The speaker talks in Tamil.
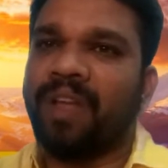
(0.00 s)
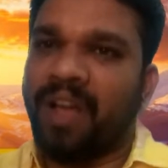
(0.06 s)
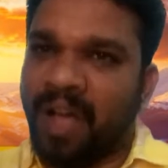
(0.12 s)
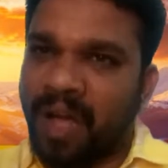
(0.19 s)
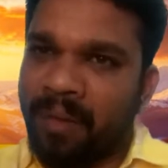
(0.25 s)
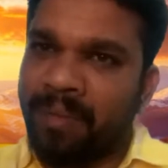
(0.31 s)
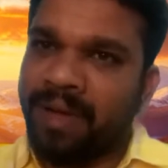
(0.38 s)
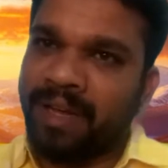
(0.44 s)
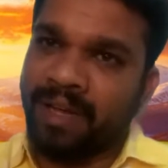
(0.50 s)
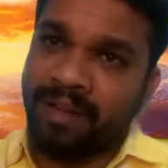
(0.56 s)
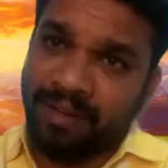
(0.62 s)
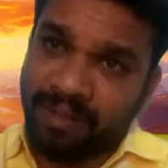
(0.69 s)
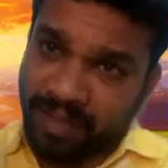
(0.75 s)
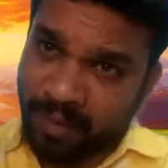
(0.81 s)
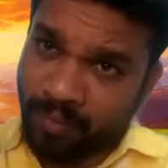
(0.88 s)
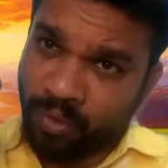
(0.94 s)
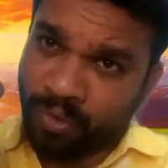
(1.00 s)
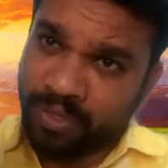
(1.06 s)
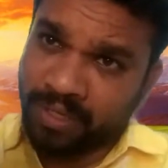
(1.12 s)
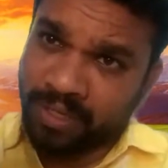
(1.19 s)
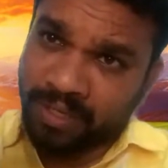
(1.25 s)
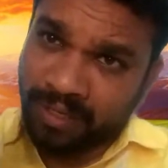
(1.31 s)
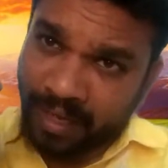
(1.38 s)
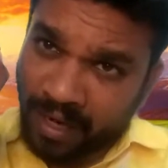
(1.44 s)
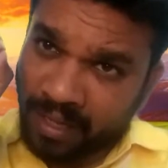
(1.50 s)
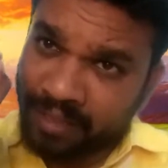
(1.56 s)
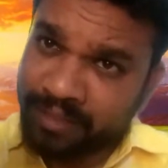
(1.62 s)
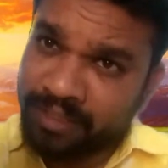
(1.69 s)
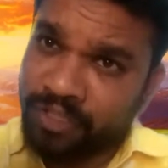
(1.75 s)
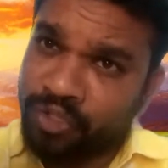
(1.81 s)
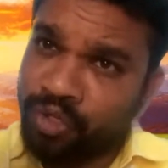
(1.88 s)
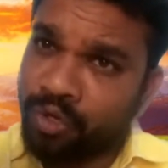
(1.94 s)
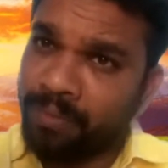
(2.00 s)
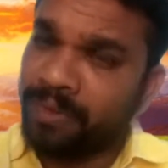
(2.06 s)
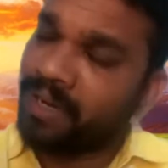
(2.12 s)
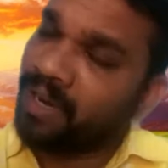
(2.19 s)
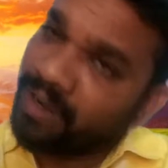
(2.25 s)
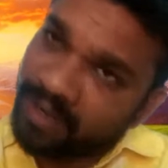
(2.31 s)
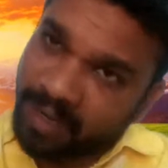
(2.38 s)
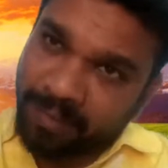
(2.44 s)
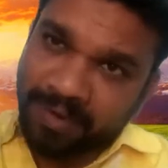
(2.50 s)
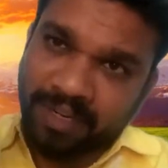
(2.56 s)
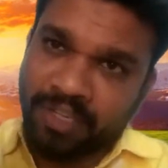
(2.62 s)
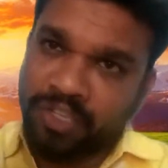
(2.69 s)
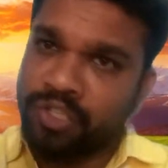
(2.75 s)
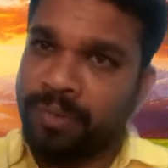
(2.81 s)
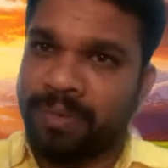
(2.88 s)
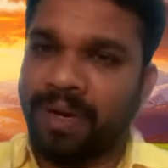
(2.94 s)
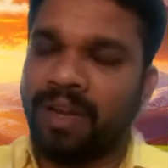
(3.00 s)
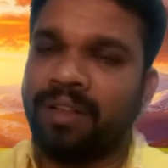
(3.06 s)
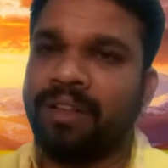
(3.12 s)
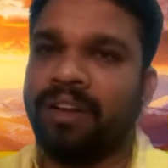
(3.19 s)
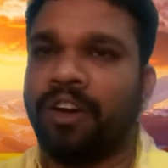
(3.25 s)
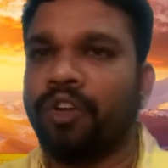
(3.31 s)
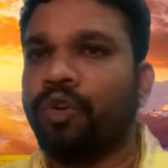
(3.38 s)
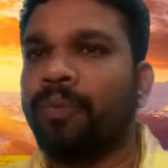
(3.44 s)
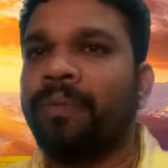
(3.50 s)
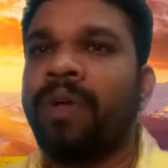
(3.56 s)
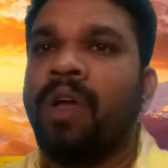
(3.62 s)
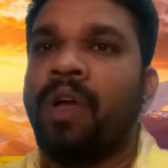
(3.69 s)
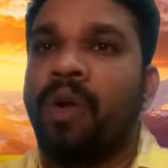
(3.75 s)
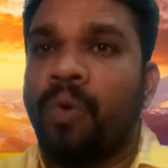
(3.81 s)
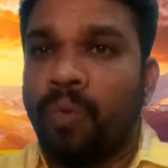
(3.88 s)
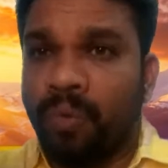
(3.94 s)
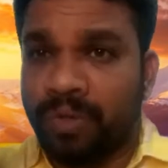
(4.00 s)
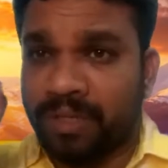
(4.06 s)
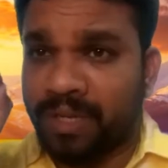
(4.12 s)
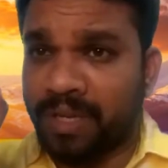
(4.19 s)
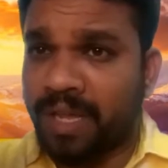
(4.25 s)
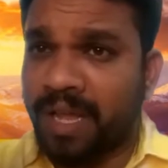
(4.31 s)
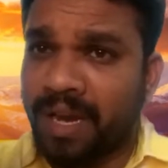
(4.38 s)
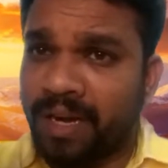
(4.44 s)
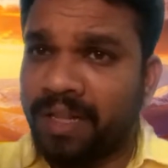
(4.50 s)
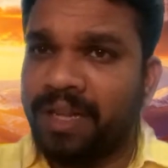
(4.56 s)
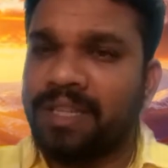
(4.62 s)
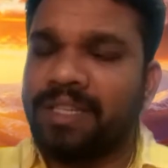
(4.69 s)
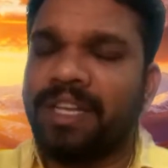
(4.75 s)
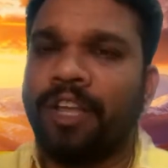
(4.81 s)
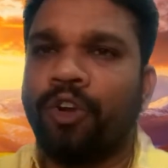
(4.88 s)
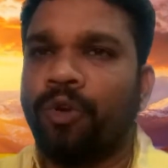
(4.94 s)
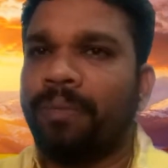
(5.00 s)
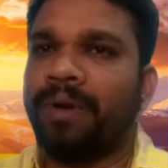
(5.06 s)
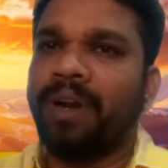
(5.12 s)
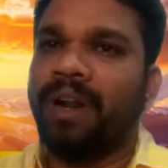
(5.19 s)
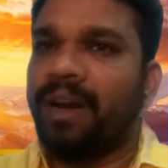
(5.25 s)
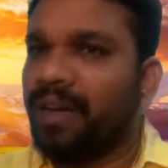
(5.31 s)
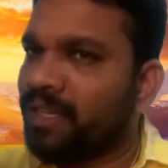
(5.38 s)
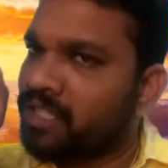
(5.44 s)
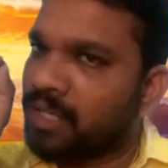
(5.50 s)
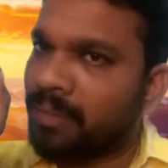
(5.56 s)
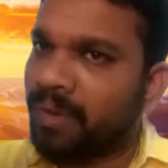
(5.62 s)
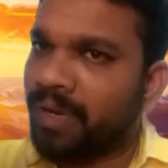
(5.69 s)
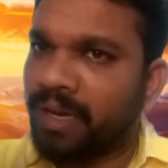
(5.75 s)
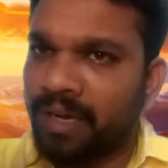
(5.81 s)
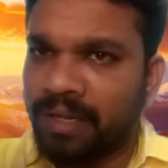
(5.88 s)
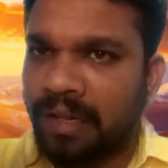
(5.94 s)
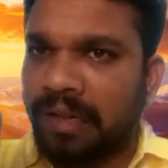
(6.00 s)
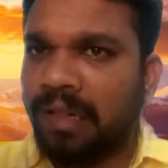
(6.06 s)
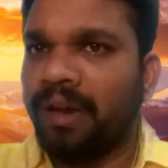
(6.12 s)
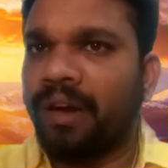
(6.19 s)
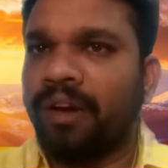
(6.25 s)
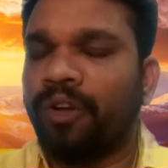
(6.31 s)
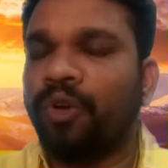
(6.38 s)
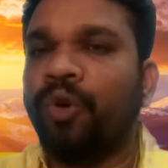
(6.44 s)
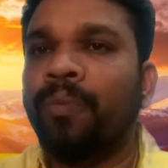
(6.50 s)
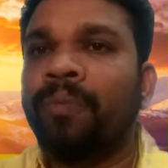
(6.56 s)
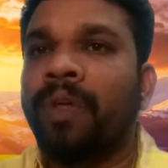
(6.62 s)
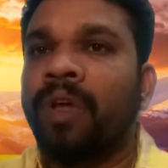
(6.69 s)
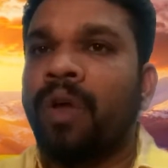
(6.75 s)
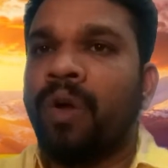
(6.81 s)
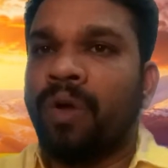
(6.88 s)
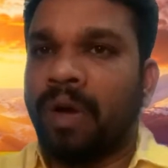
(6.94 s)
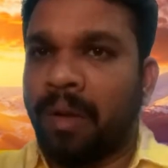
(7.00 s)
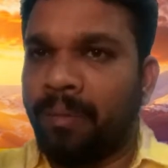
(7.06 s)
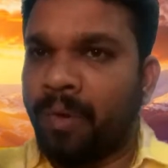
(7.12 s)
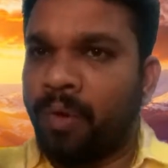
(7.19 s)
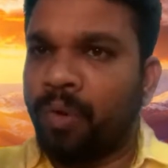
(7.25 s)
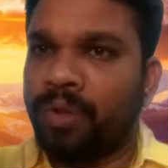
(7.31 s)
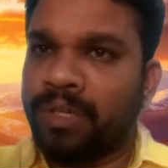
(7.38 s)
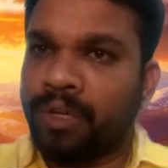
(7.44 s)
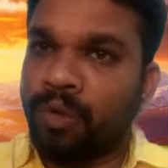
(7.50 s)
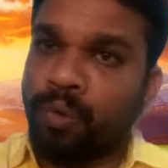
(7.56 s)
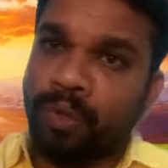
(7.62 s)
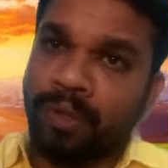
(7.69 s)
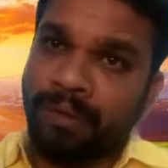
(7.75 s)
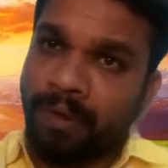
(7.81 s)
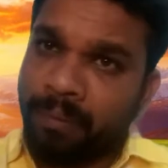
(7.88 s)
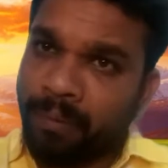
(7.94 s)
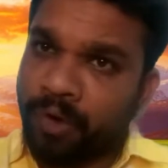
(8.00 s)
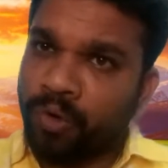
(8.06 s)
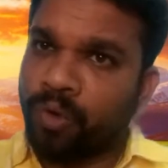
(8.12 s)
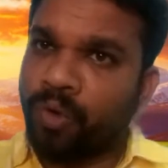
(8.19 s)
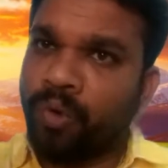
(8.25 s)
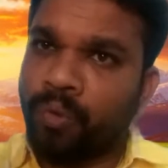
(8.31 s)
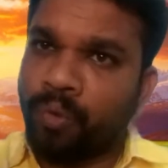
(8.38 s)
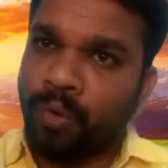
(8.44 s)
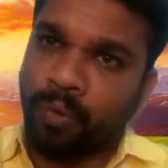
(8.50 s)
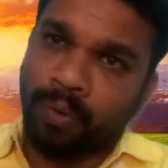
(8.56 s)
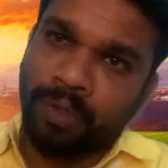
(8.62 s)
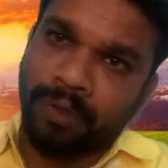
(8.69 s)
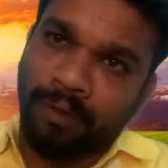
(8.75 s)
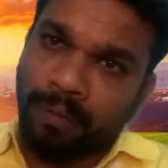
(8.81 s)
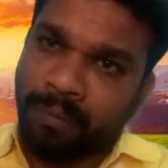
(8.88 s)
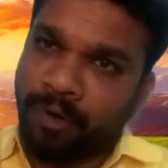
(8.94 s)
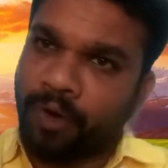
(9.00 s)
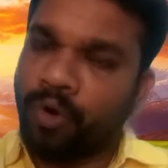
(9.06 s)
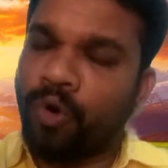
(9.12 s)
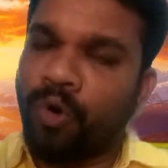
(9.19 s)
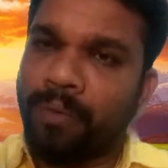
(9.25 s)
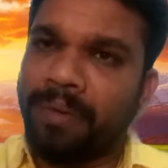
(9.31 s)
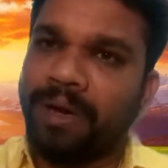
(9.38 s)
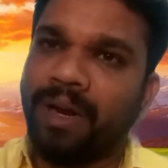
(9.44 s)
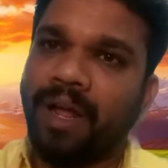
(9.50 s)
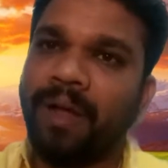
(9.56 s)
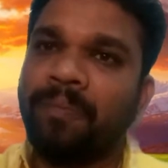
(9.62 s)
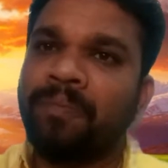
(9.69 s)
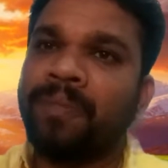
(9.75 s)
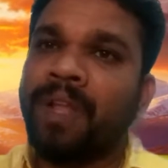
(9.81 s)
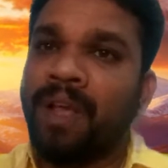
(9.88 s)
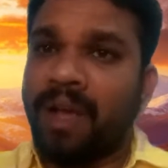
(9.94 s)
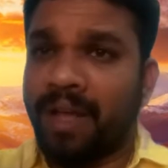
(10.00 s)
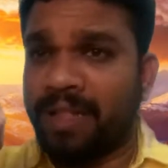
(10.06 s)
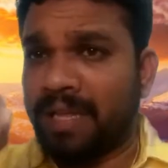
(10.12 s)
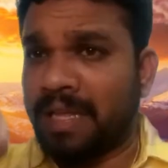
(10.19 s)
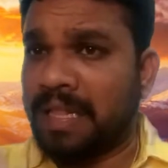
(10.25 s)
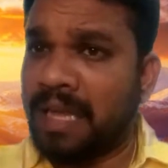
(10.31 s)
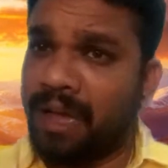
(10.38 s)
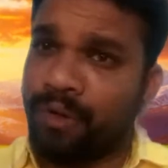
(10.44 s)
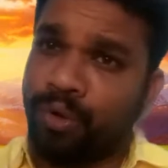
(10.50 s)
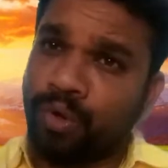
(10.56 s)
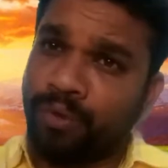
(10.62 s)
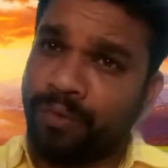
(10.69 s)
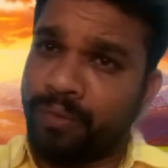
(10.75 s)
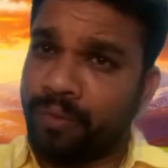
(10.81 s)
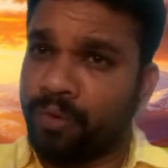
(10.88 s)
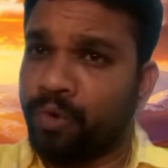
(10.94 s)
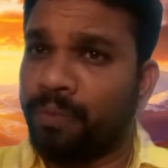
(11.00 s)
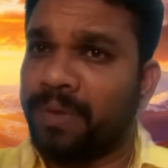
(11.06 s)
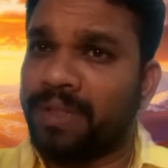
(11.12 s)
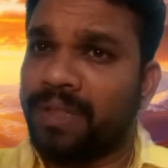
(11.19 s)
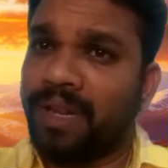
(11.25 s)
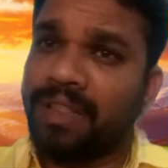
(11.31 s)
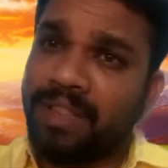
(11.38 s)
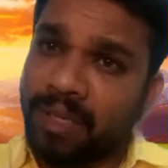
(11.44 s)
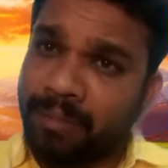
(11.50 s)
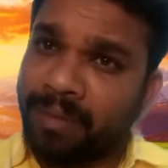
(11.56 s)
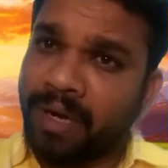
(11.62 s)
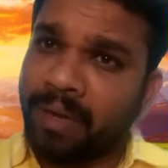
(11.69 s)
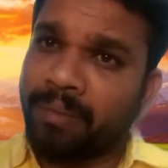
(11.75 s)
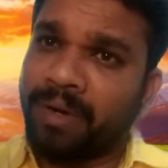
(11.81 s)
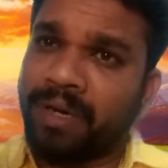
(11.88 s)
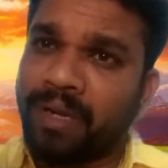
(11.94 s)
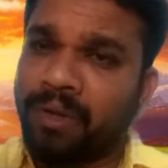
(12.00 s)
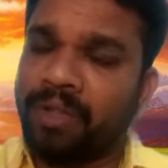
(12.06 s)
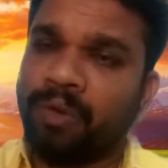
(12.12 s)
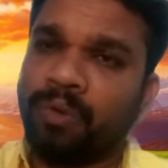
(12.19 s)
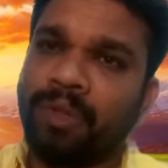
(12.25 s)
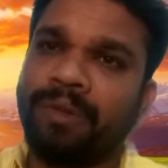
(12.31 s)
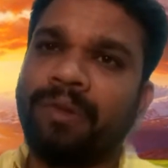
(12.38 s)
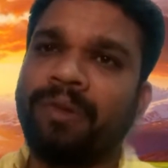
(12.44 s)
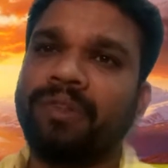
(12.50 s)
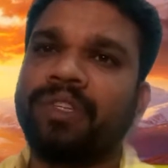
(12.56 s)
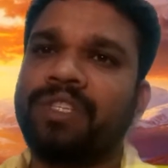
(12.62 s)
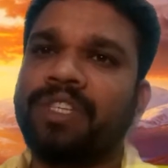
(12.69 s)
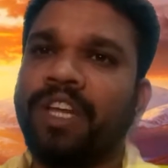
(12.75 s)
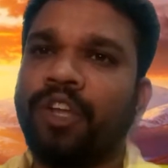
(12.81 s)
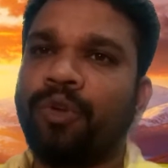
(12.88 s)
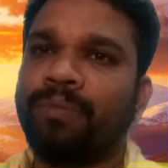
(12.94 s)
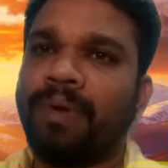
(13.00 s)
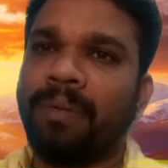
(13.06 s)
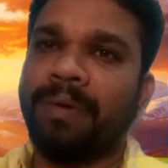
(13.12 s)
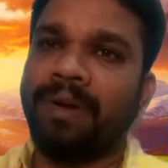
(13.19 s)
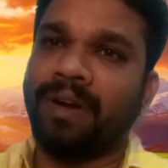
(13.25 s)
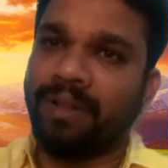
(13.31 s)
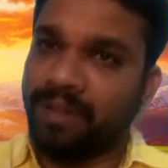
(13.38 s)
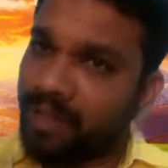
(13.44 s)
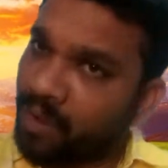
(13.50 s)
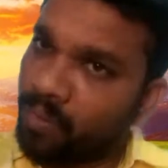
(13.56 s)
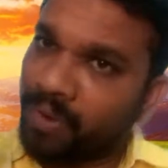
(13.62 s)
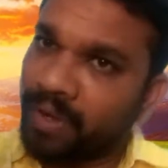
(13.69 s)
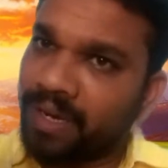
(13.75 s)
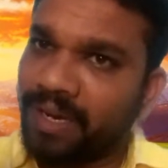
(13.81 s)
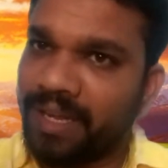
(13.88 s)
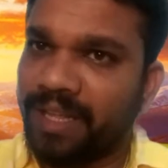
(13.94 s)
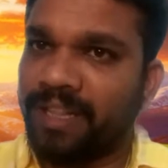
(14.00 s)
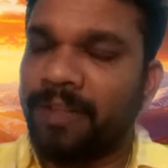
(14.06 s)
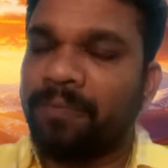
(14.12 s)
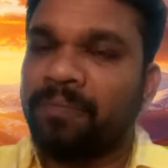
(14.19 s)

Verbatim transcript: ஆமாங்க நம்ம ஒருத்தங்களுக்கு நல்லது செஞ்சோம் அப்படின்னா நமக்கு நிச்சயம் நல்லது நடக்கும் ஒருத்தங்களுக்கு கெடுதல் செய்கிறோம் அப்படின்னா நிச்சயமாக கெடுதல் தான் நடக்கும் நம்ம ஒருத்தங்களுக்கு உதவி பண்ணணும் ஒரு உதவி பண்ணுறோம் அப்படின்னா அது ஏதாவது ஒரு ரூபத்தில் திரும்ப நம்மக்கிட்ட அந்த உதவி வந்து சேரும் அப்படின்றது தான் உலக நியதி